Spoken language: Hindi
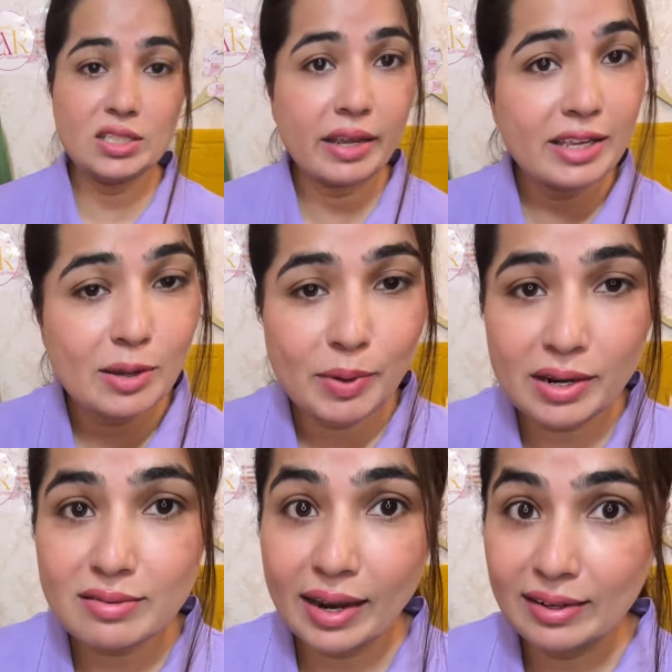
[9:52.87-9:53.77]
जाएंगी
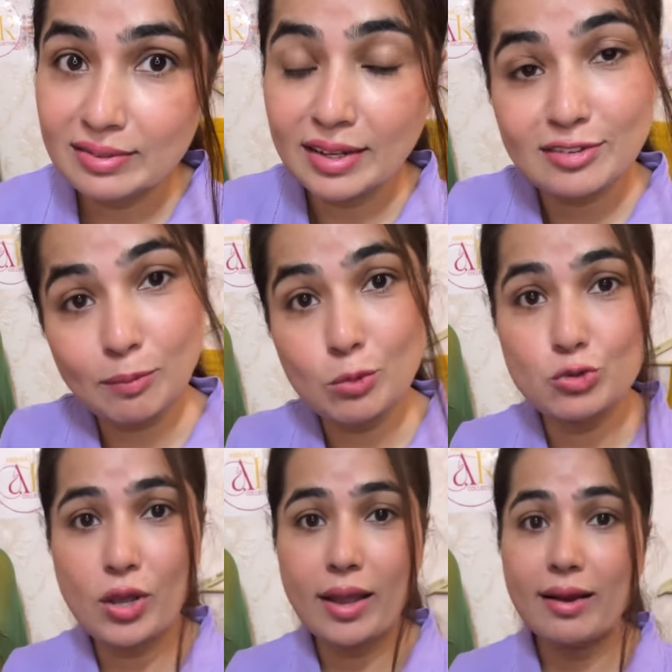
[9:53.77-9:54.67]
मेरे साइड से सब कुछ
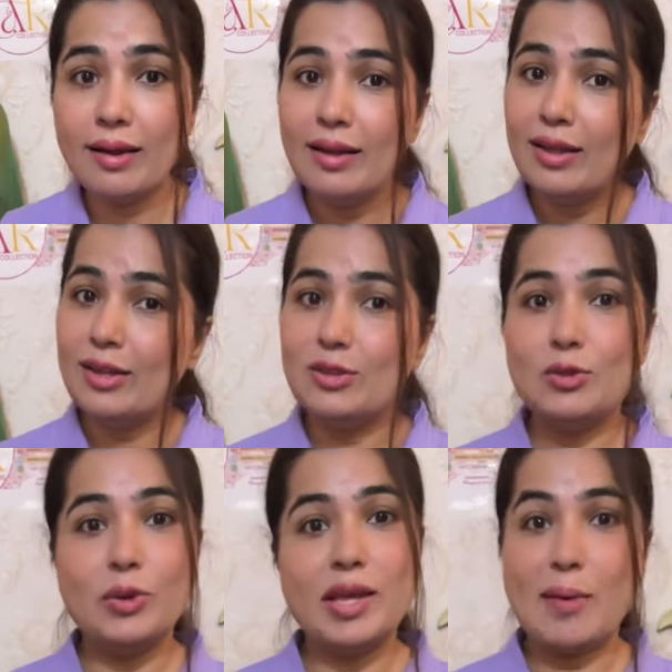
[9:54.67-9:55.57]
जाएगा
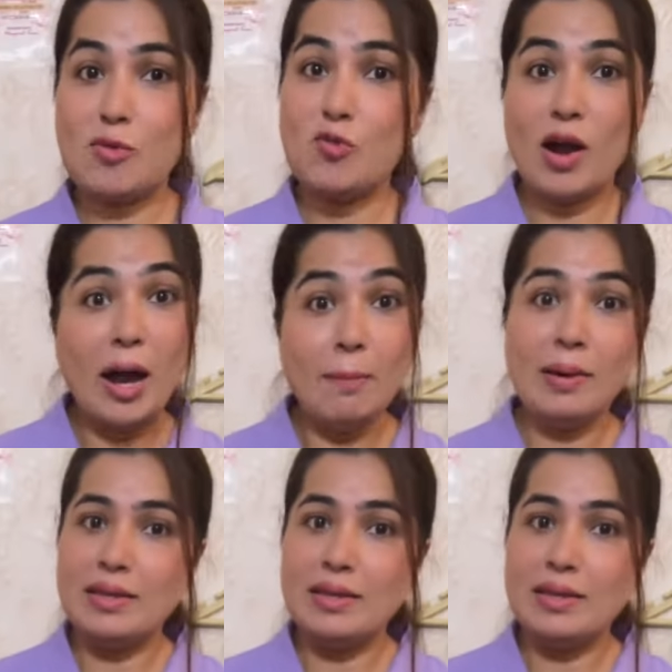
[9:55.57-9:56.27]
तो ये आपको वहां पर